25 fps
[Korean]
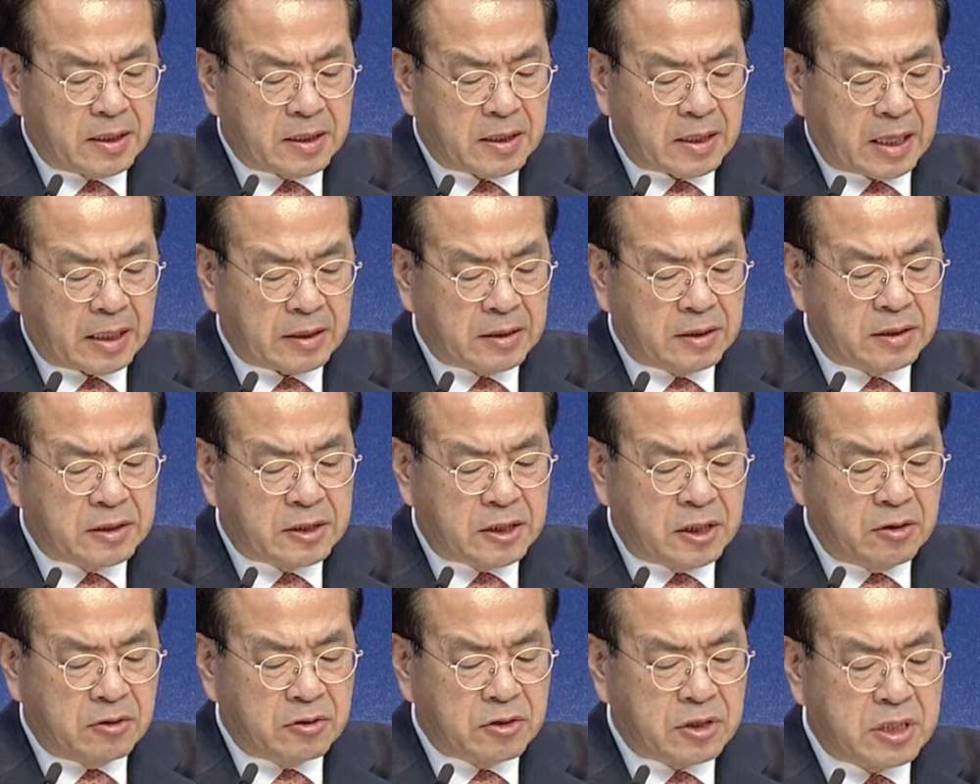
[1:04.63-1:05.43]
가득
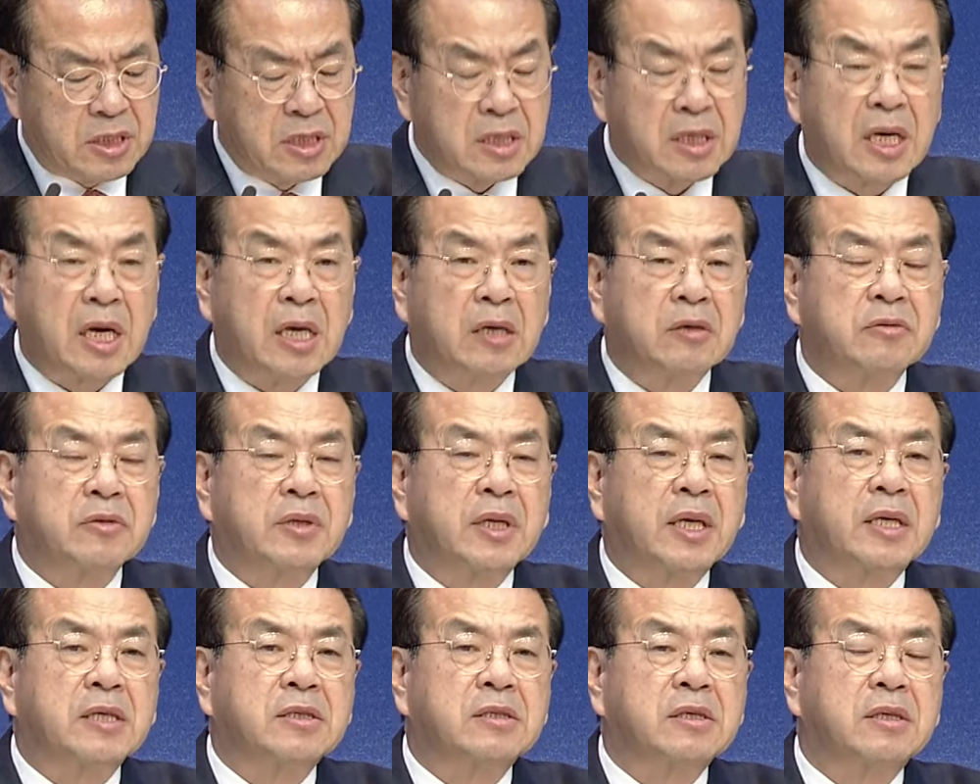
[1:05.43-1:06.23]
채워주신
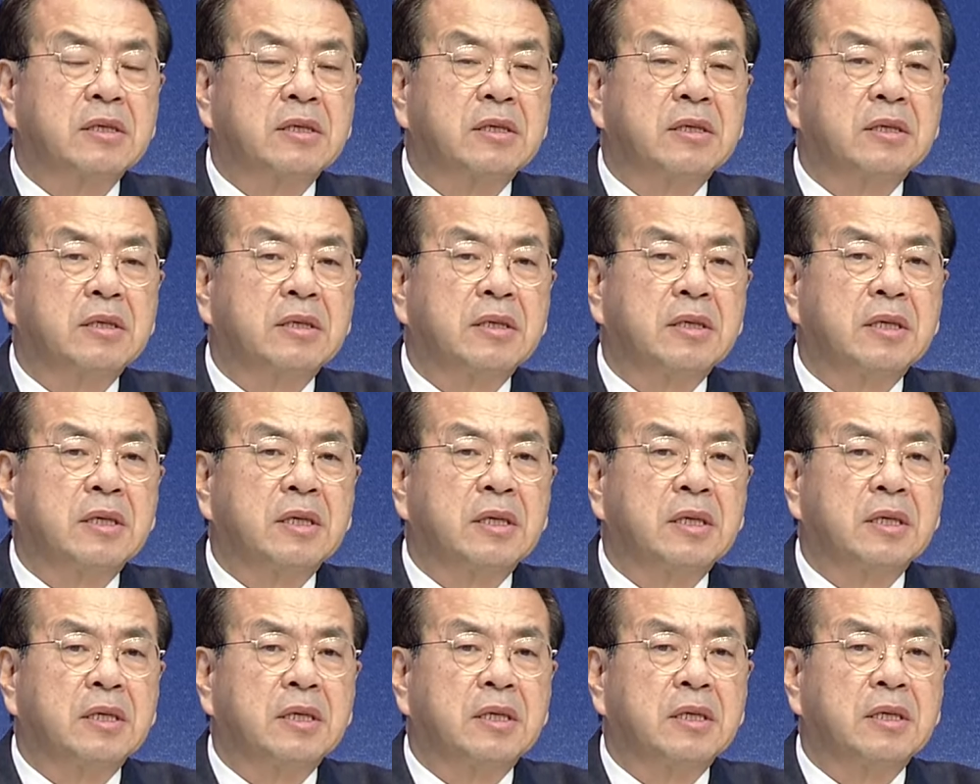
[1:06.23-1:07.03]
가운데에서
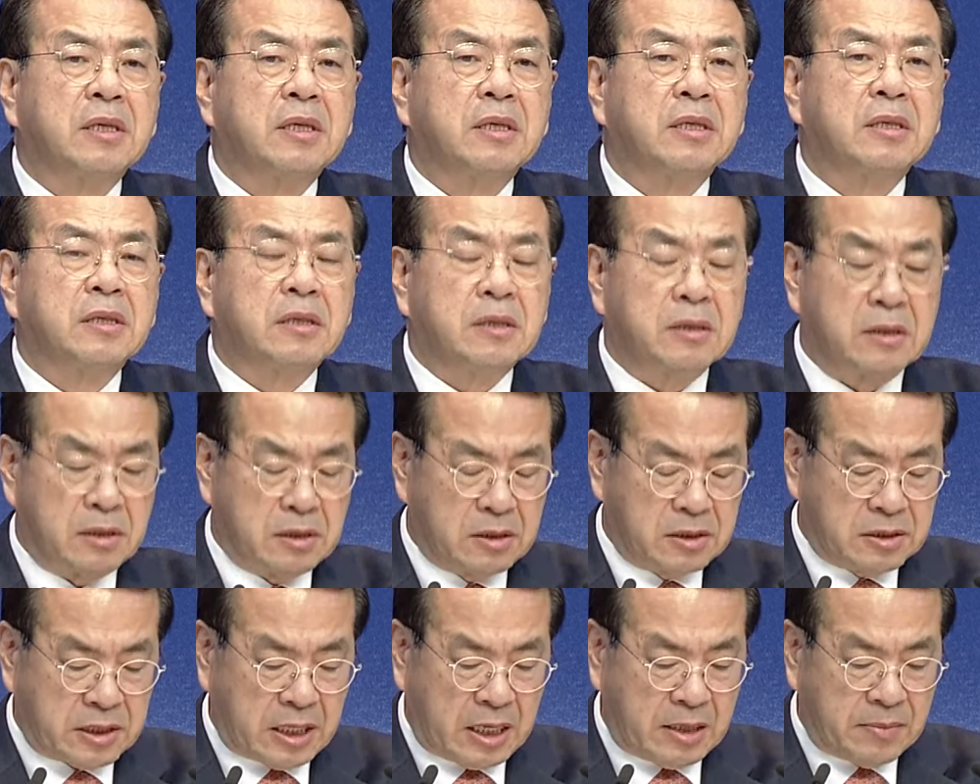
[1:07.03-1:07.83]

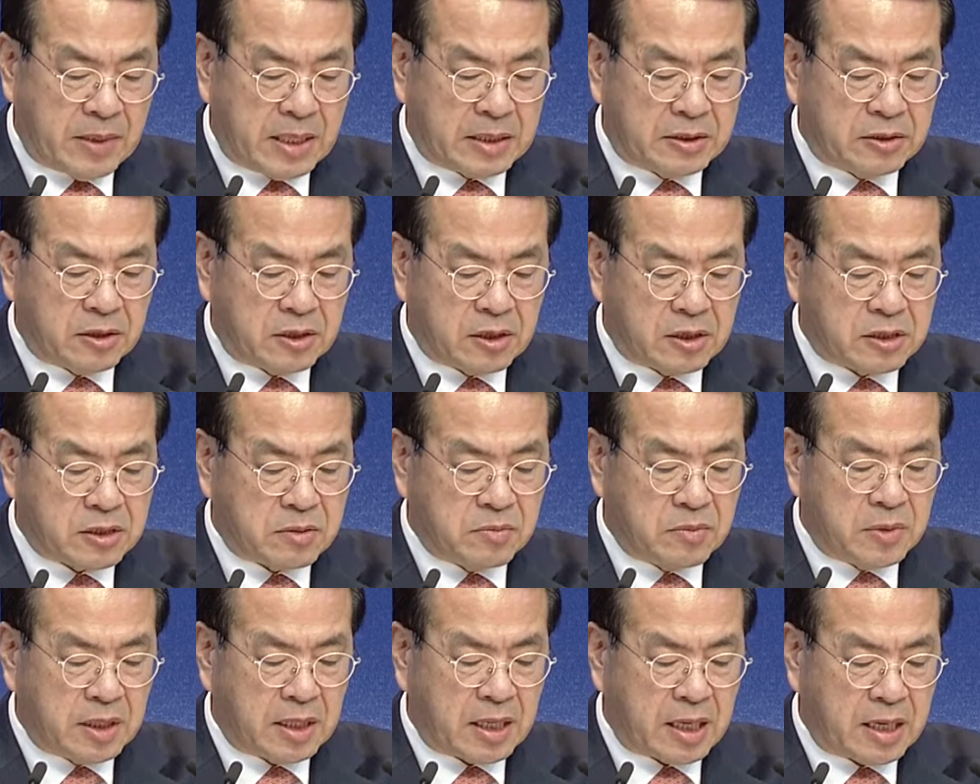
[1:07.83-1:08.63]
잘
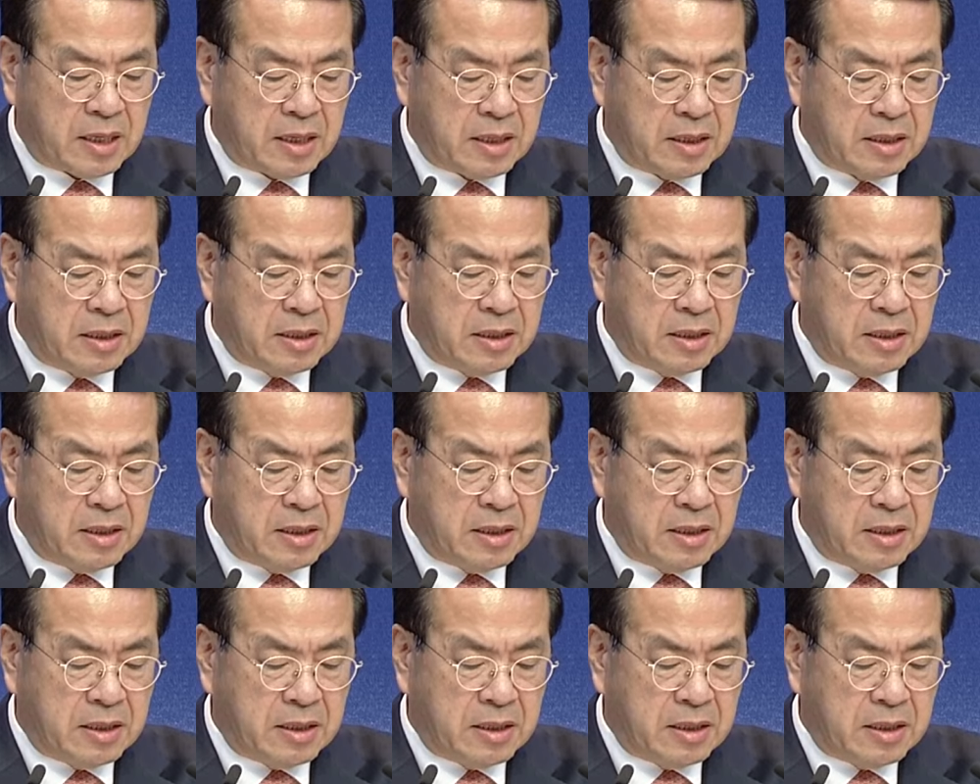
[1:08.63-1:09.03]
마쳐졌습니다.